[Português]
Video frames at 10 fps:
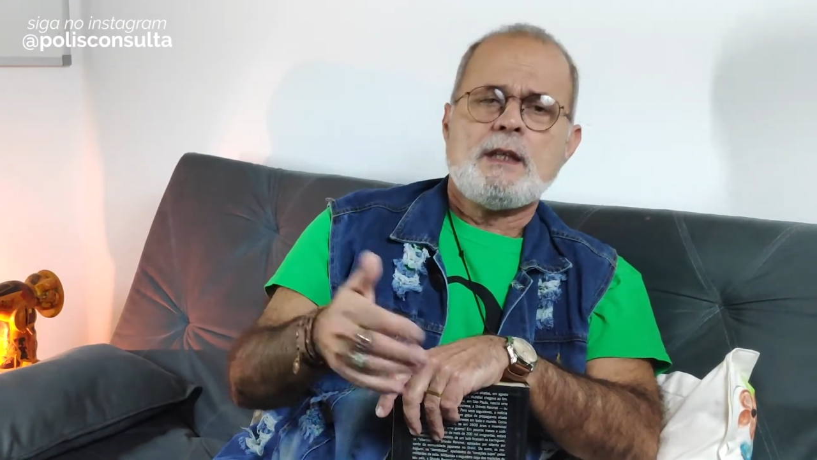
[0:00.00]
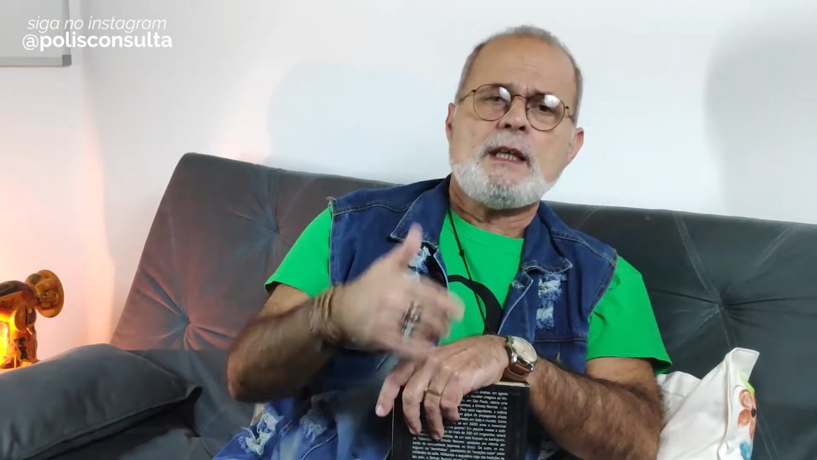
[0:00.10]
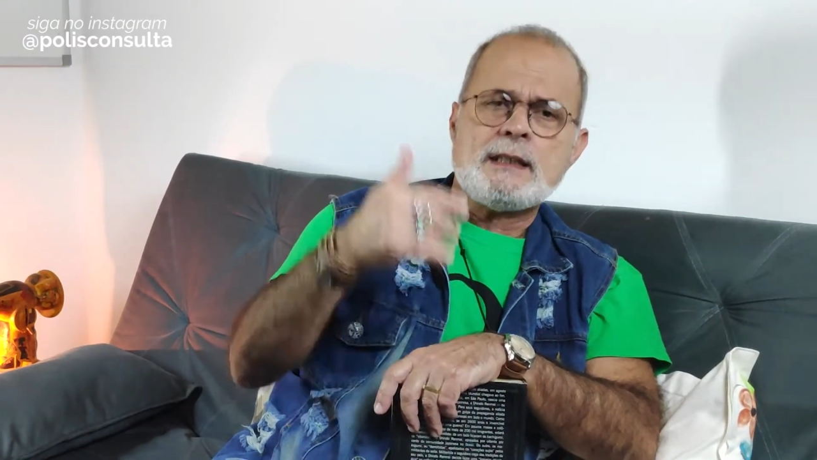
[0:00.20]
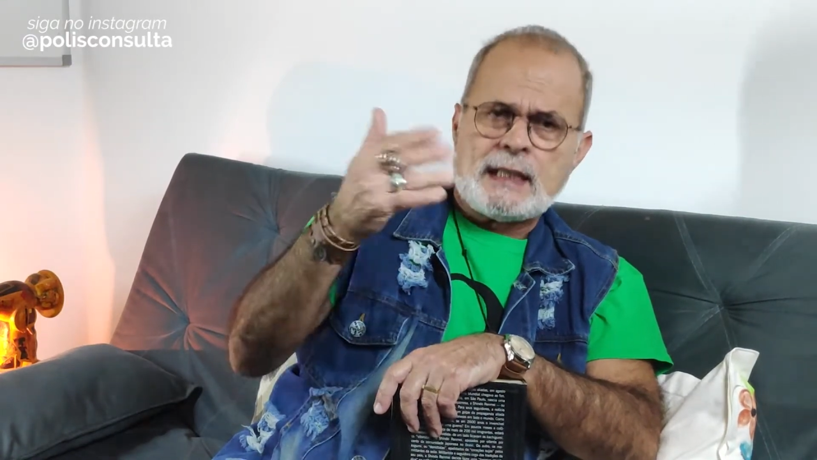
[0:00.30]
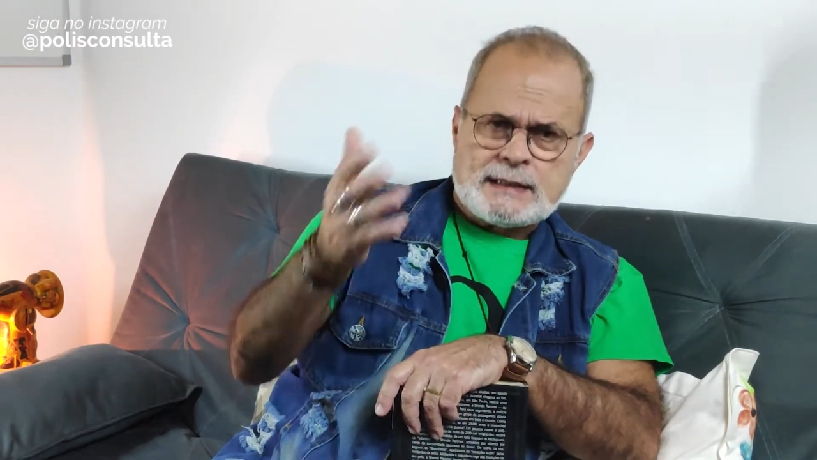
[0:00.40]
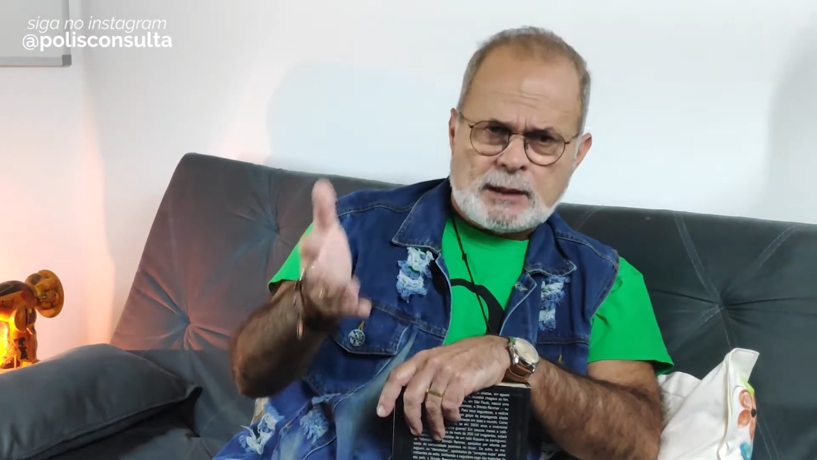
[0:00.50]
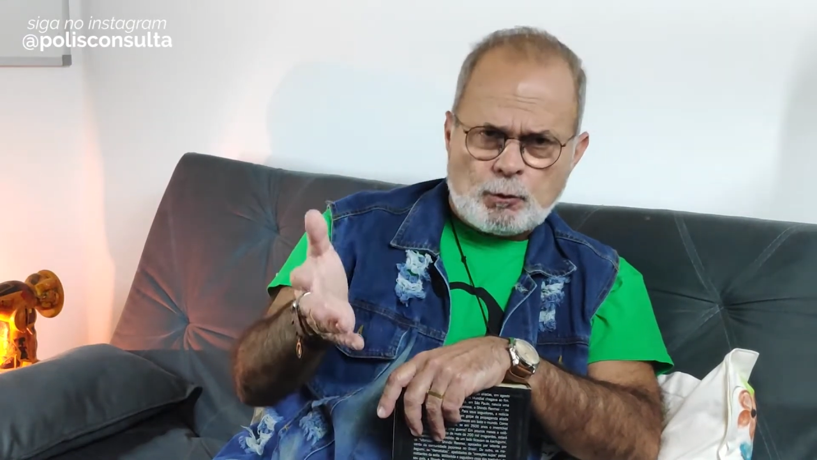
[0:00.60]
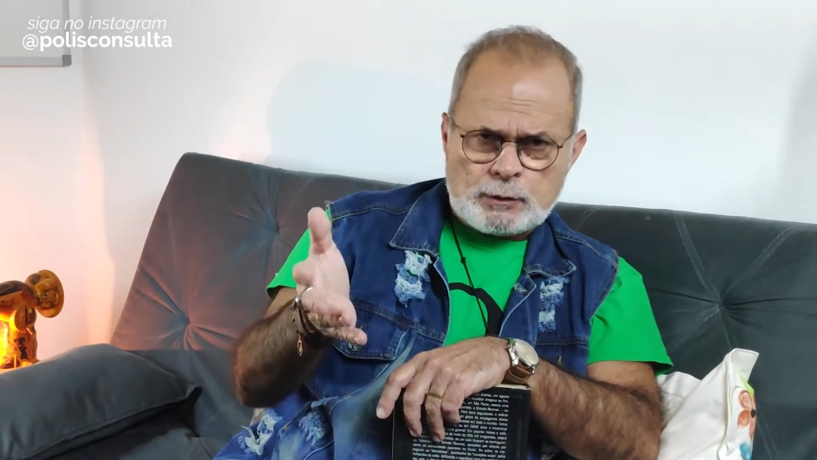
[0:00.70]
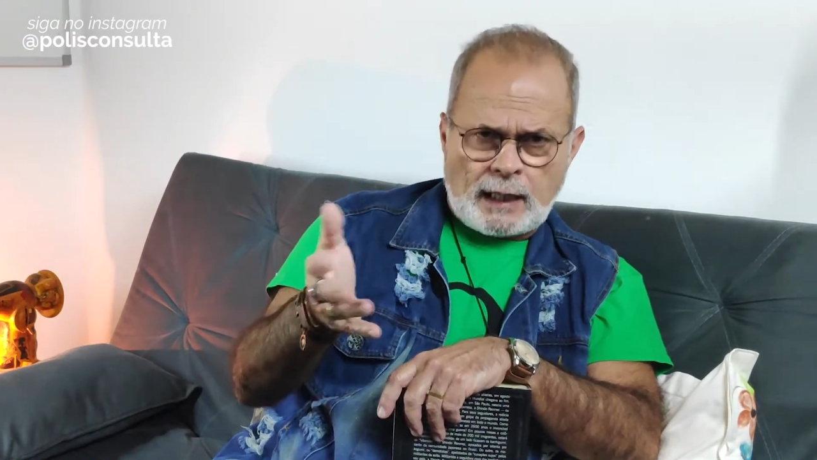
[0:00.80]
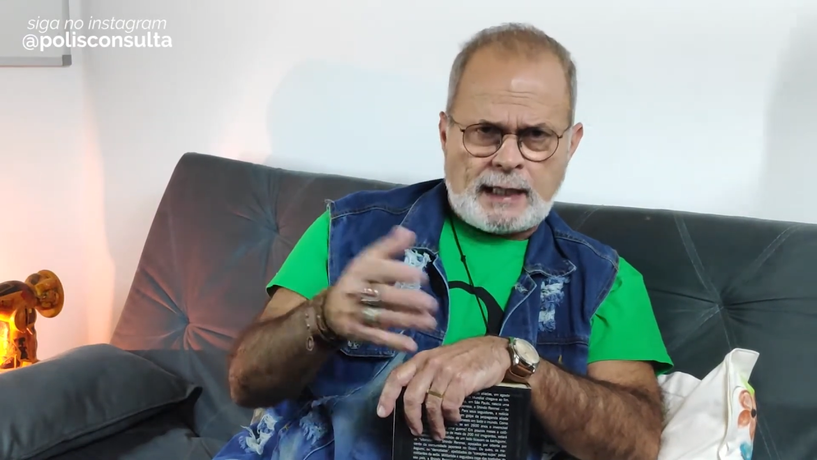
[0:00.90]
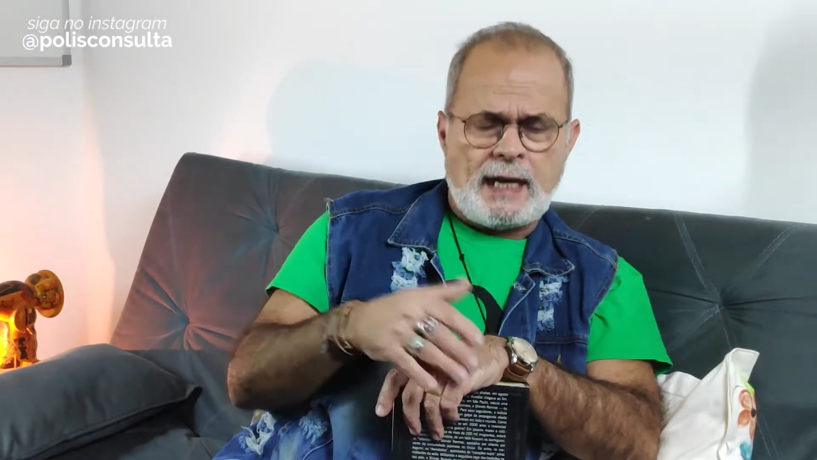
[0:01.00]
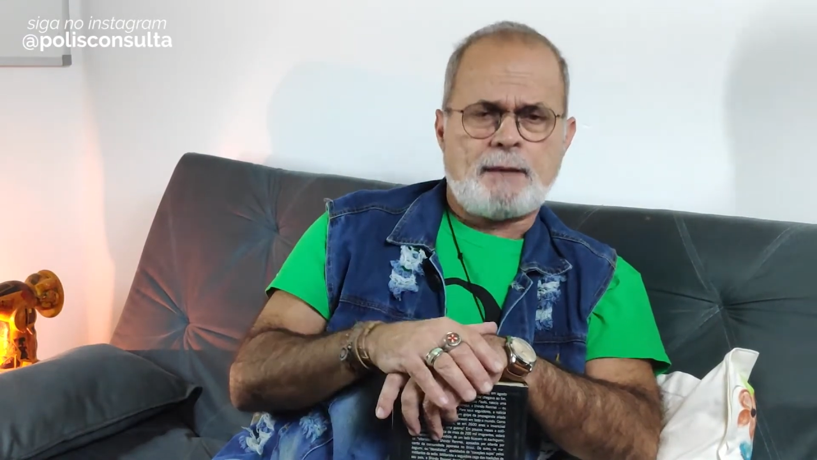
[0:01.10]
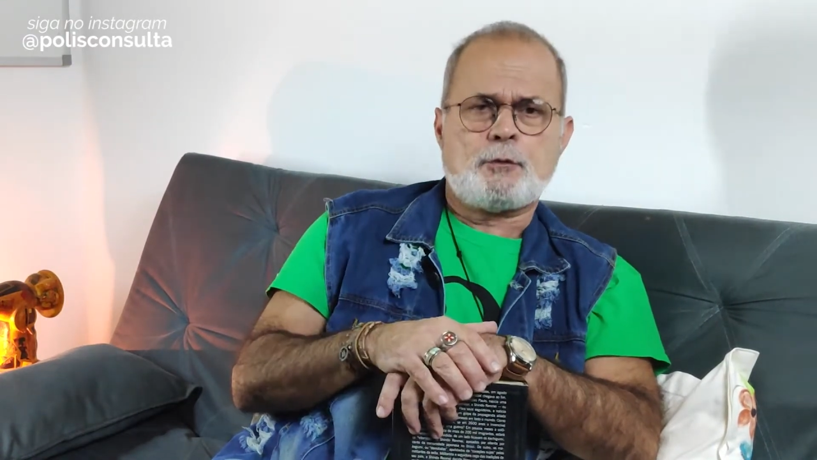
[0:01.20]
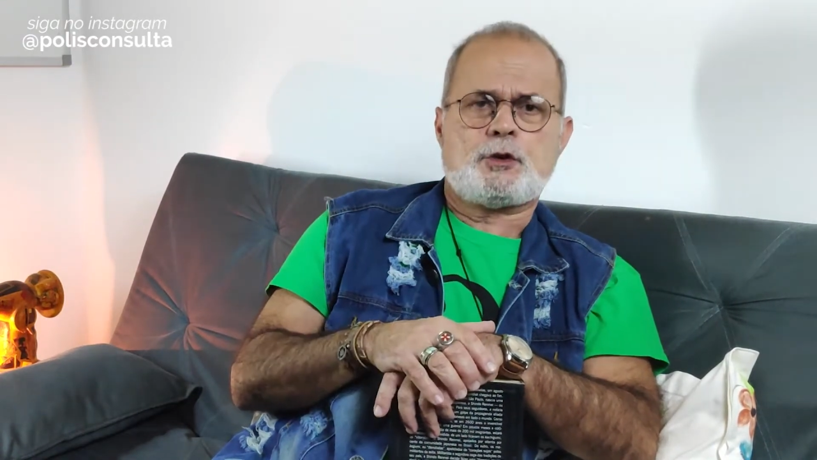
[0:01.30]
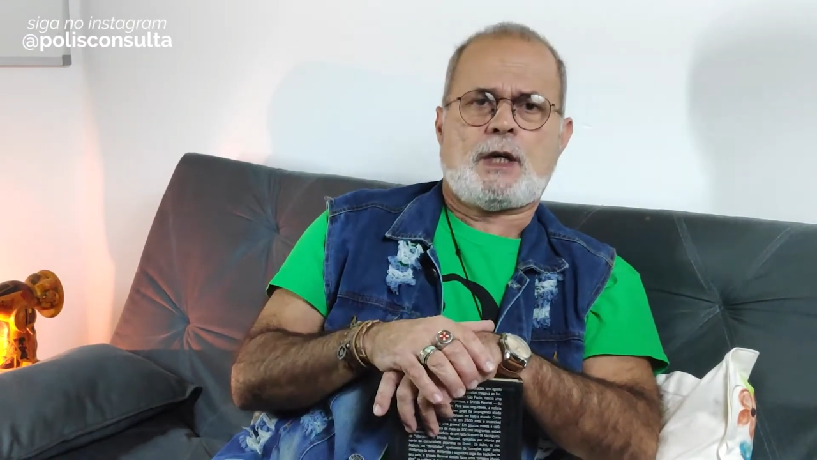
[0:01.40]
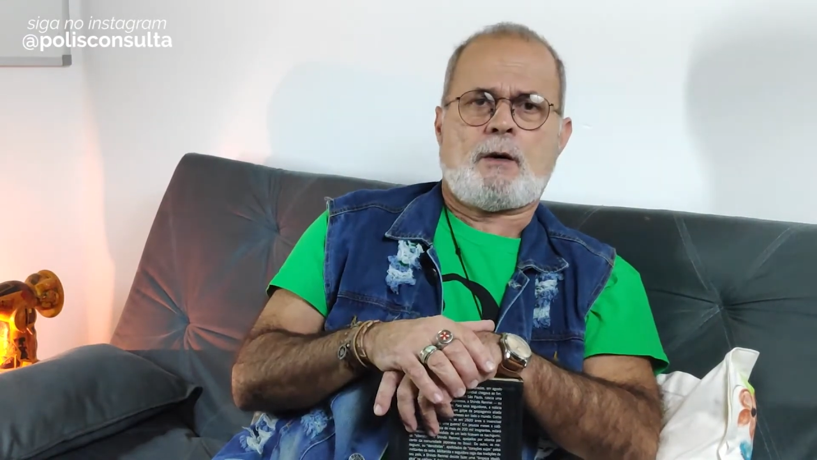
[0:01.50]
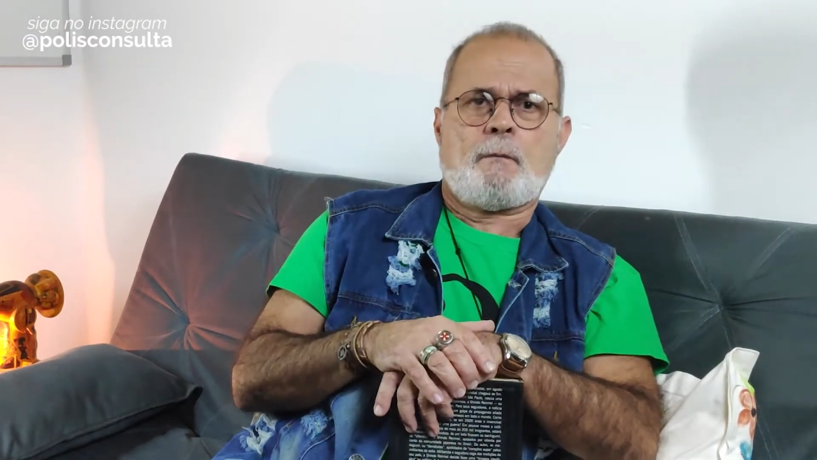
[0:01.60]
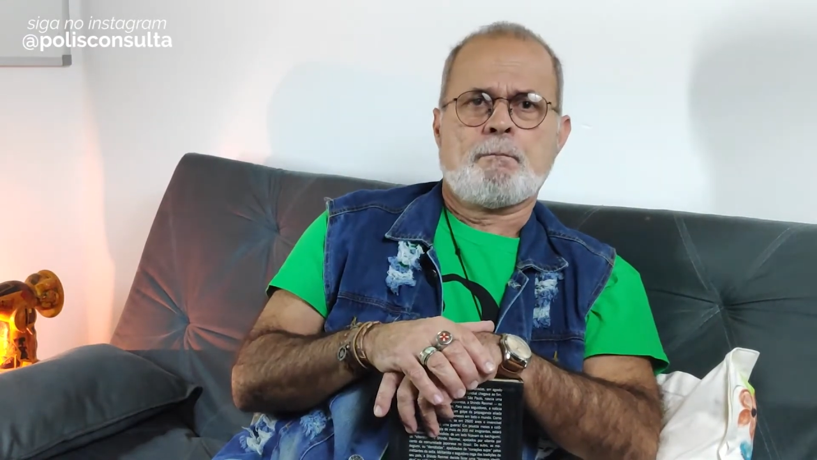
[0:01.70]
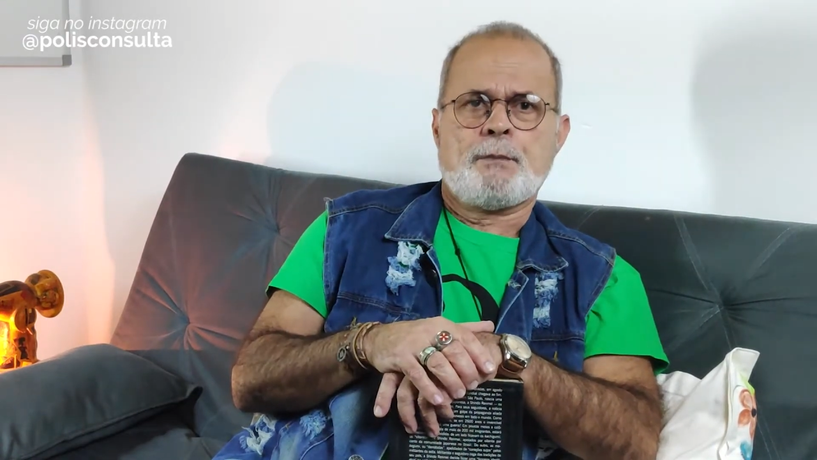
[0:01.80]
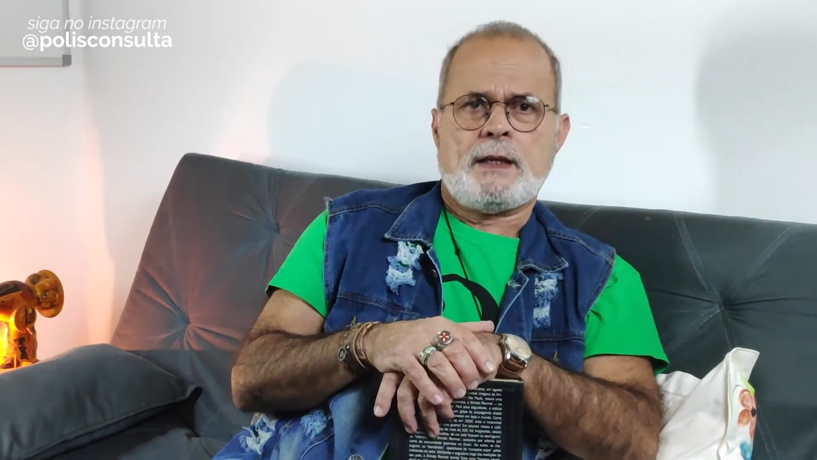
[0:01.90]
e na Segunda Guerra Mundial.